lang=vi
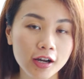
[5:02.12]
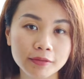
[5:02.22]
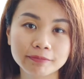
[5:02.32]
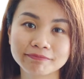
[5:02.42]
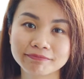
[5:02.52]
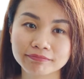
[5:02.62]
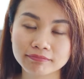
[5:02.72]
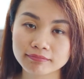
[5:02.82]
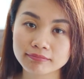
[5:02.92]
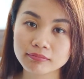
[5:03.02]
rõ hơn
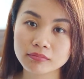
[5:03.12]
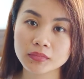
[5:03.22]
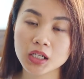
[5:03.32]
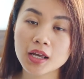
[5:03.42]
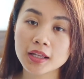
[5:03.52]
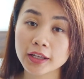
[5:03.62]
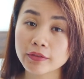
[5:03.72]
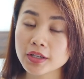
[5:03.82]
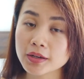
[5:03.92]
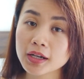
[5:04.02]

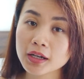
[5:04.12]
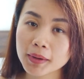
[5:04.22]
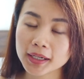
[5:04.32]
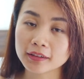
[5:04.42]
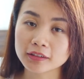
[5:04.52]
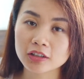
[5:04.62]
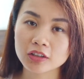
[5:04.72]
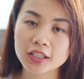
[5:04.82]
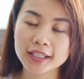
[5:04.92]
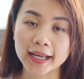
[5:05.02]
tại vì á, các bạn tưởng
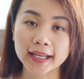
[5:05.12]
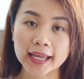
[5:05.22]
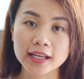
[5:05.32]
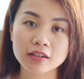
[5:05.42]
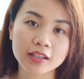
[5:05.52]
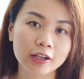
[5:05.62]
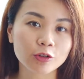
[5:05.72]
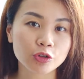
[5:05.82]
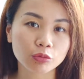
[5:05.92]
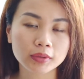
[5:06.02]
tượng đi cả ngày cơ
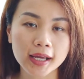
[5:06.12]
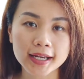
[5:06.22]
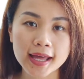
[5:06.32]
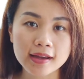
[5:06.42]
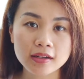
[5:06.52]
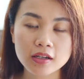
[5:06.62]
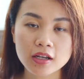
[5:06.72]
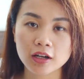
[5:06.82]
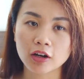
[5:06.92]
thể của chúng ta đã